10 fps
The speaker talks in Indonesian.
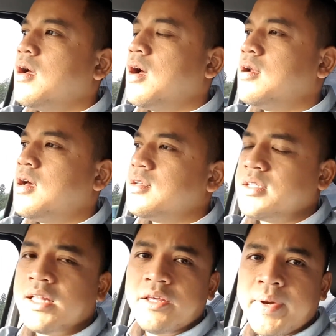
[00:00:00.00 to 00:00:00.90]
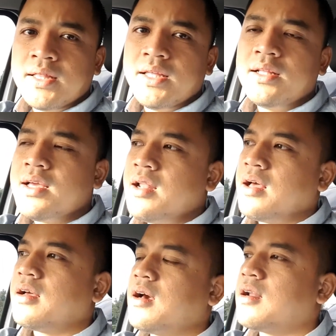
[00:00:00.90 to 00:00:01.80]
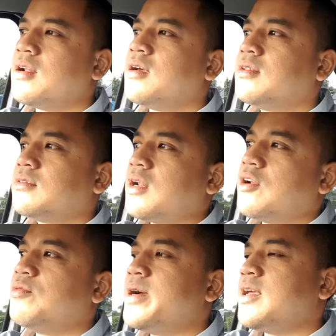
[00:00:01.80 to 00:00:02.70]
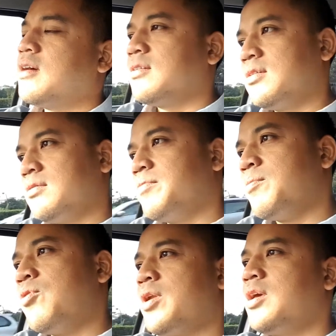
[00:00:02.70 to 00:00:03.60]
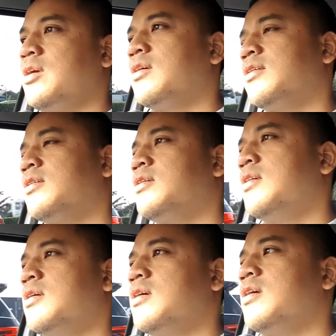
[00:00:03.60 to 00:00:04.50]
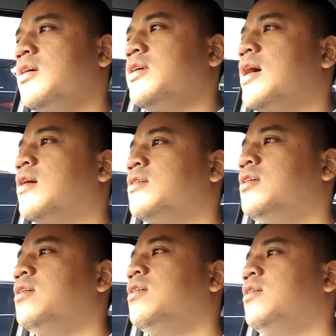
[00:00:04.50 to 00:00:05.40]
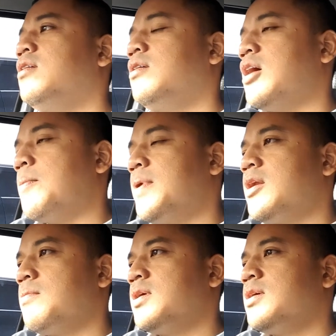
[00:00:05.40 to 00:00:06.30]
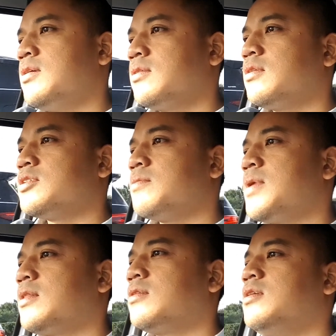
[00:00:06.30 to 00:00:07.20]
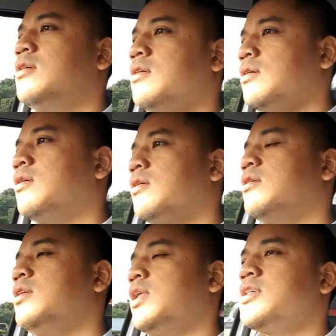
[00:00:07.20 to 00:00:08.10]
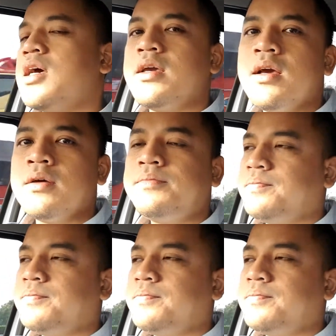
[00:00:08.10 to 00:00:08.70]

ada sentimentalnya lah karena terlalu banyak memori yang di apa namanya tersemat di diri saya